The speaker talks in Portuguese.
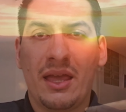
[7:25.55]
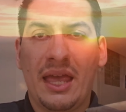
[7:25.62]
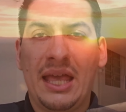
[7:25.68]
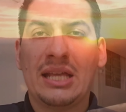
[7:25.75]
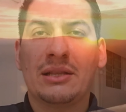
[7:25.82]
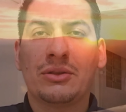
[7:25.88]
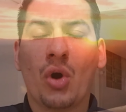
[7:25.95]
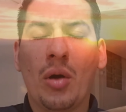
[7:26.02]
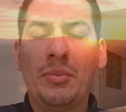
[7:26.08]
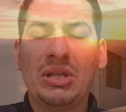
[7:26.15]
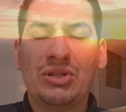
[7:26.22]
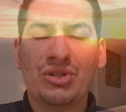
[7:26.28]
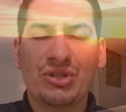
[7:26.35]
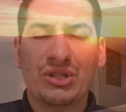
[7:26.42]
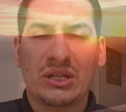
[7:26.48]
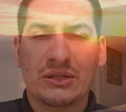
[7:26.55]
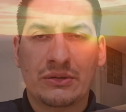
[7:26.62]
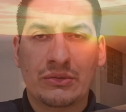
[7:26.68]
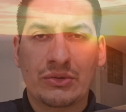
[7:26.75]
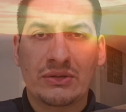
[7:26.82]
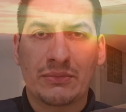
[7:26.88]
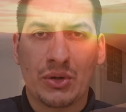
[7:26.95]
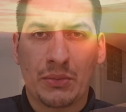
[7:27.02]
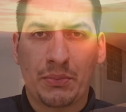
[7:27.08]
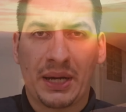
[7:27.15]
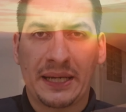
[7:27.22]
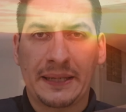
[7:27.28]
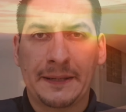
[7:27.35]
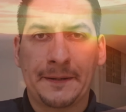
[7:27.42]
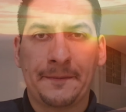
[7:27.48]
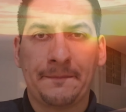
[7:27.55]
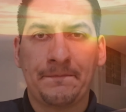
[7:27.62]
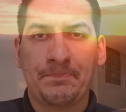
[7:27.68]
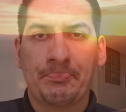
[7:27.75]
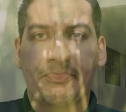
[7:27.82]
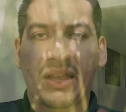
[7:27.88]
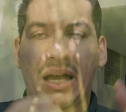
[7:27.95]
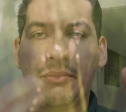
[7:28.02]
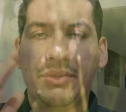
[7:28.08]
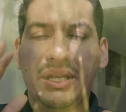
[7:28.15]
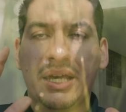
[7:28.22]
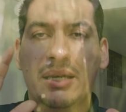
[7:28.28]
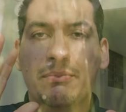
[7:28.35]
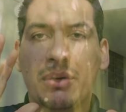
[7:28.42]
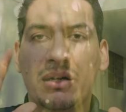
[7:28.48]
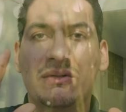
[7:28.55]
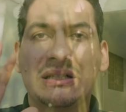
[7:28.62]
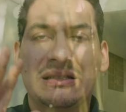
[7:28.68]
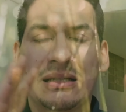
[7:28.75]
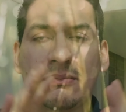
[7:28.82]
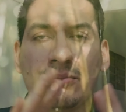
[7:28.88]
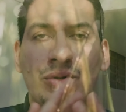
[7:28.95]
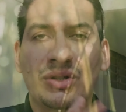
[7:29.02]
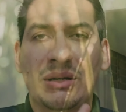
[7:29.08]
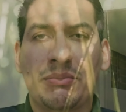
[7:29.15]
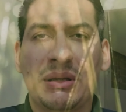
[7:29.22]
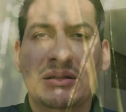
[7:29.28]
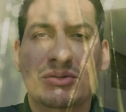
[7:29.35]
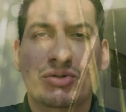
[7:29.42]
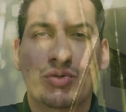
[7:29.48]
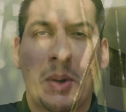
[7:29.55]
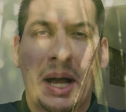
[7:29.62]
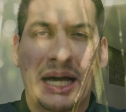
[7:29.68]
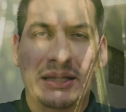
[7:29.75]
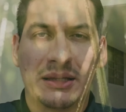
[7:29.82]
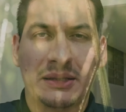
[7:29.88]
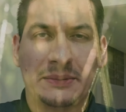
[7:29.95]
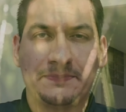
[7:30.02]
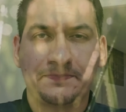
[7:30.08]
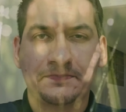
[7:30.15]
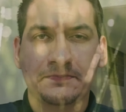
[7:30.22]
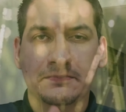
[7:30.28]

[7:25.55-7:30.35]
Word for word: Em nome de Jesus, meu Pai. A minha irmã vai ser muito abençoada.